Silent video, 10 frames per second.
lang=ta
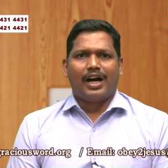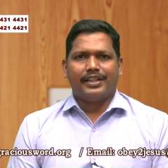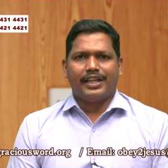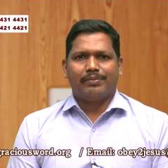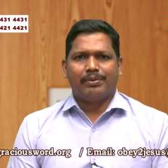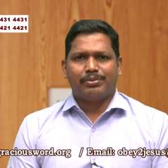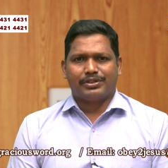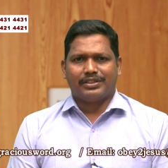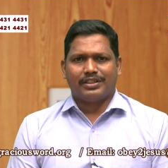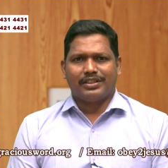ஆதியாம
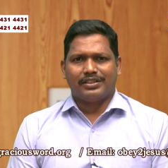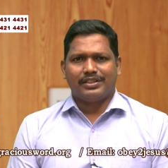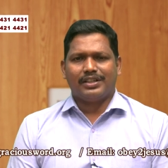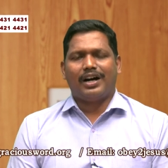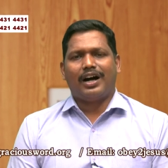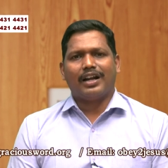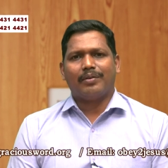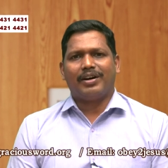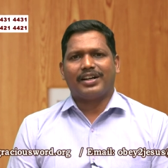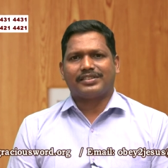புஸ்தகத்திலிருந்து
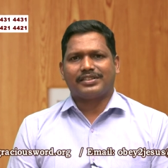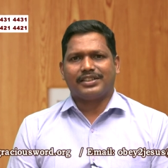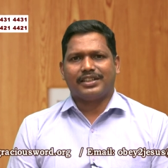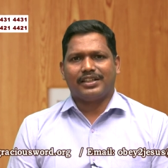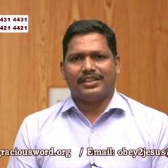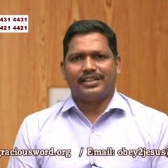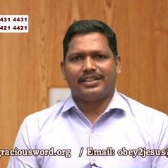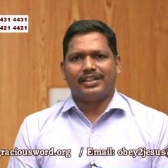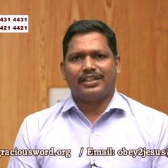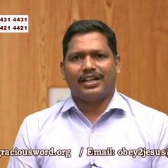ஆழமான சத்தியங்களை
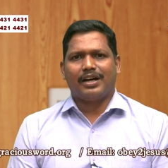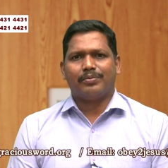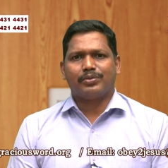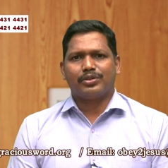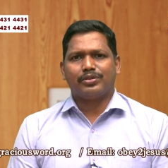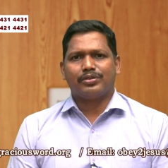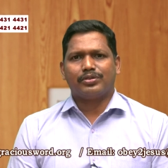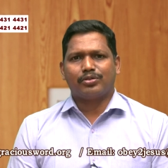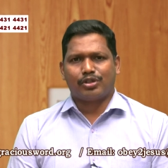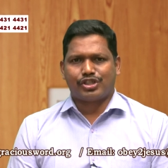நாம்
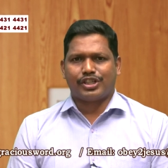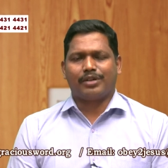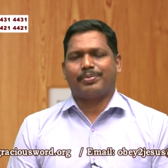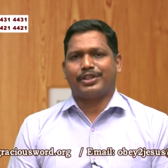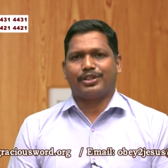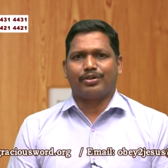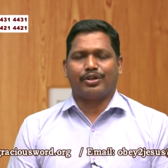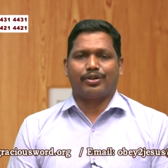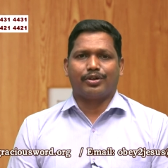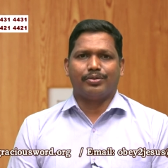தொடர்ச்சியாக படித்துக்
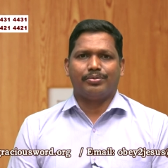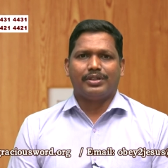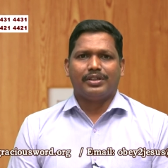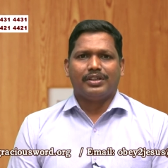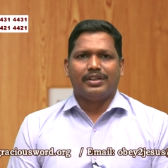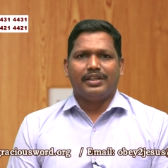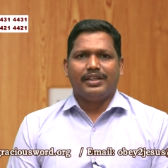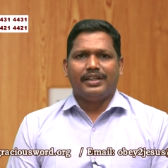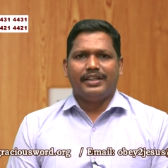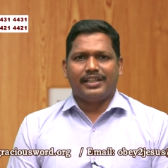கொண்டிருக்கிறோம்
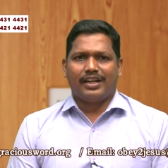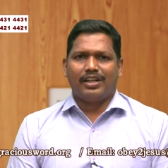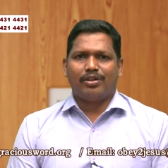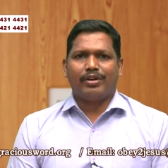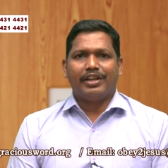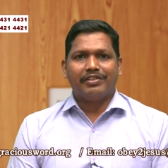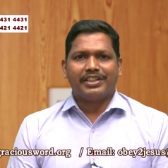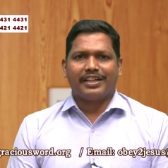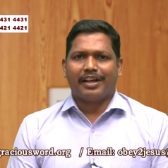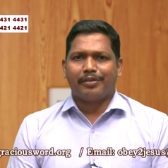இந்த நாளிலும் கூட
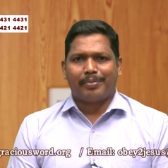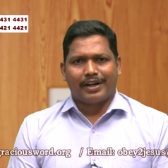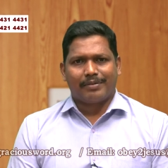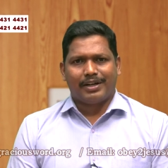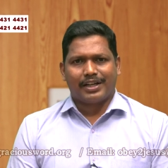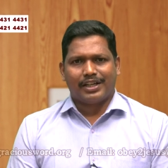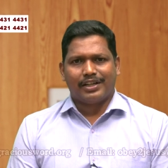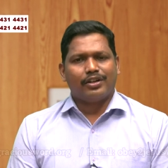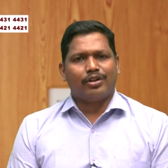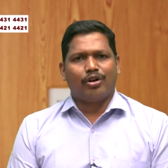இருபத்தி ரெண்டாவது பாடமாக
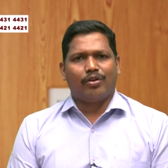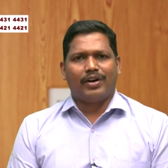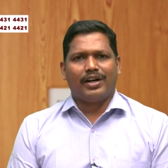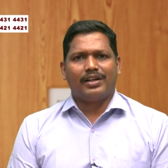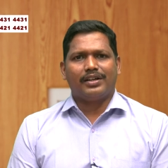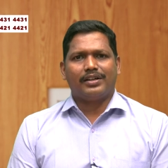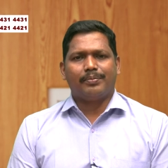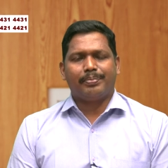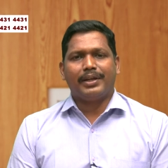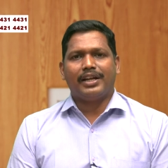நோவா
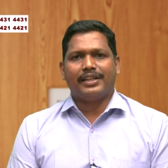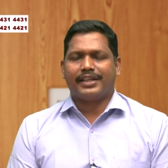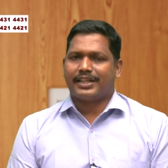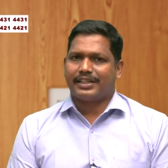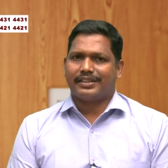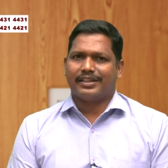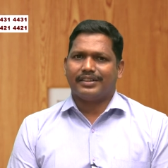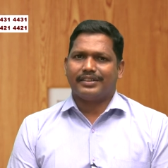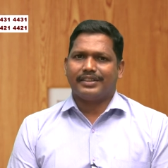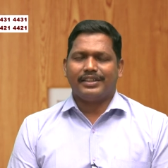பேழையை கட்டுதல்
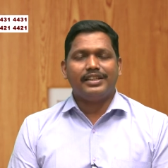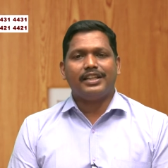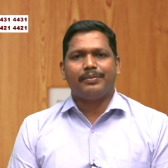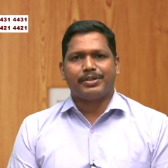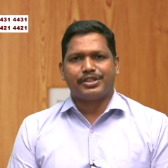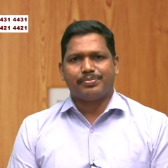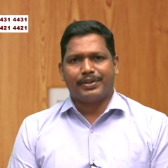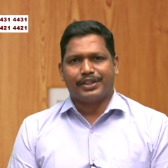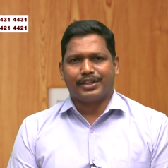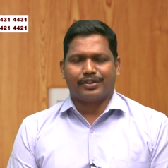இதை பற்றி
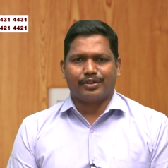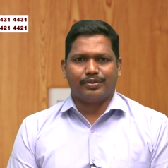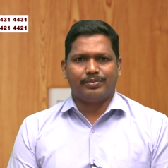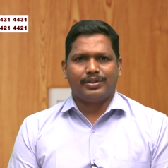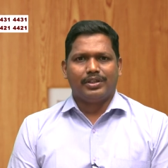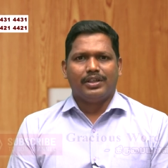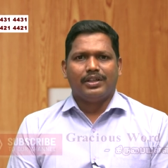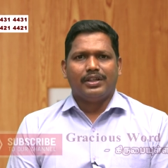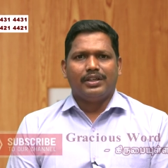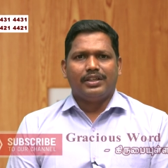படிக்க இருக்கிறோம்
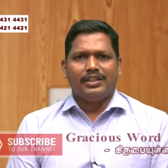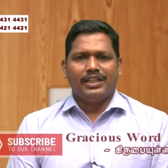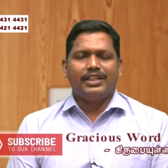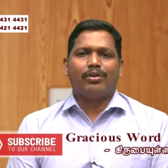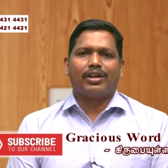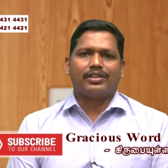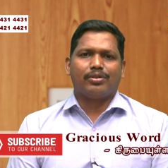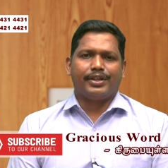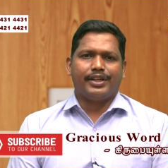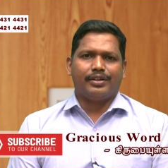இந்த
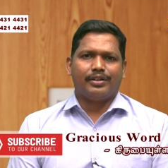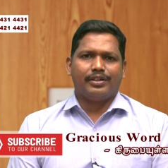உலகத்தினுடைய